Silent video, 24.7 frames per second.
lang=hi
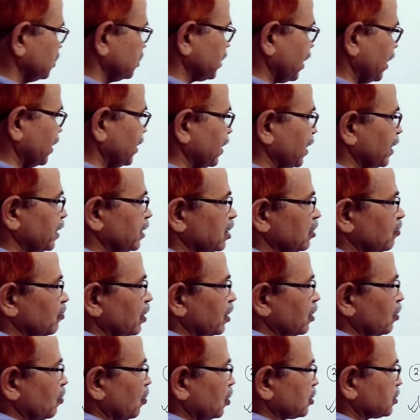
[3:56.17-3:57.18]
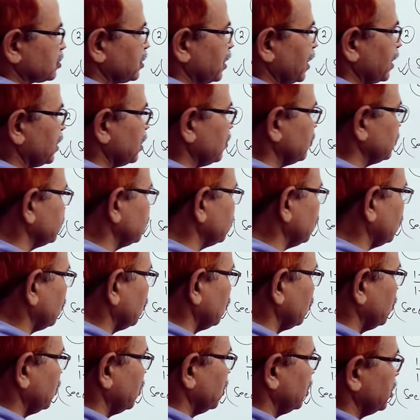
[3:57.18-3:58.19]
साइन नाइन्टी वन कॉस नाइन्टी जीरो
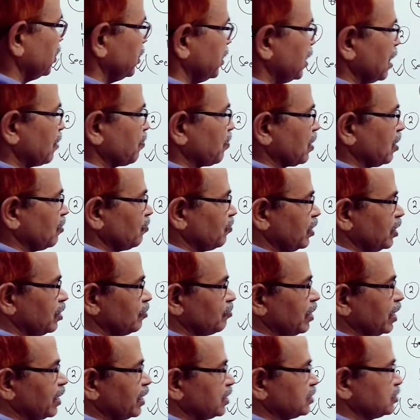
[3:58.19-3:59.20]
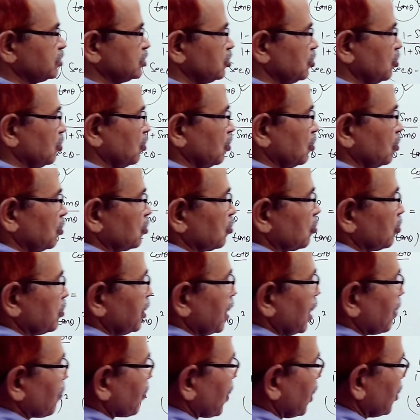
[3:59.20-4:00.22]
ये आपका वन माइनस जीरो तो
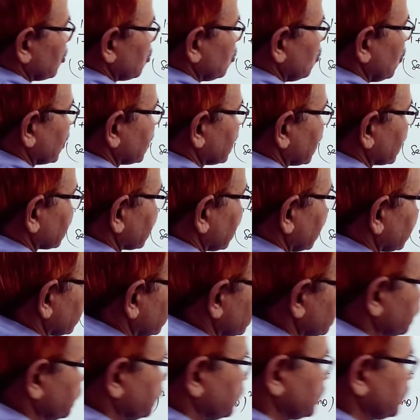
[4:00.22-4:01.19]
ये आपका टू आ जाता है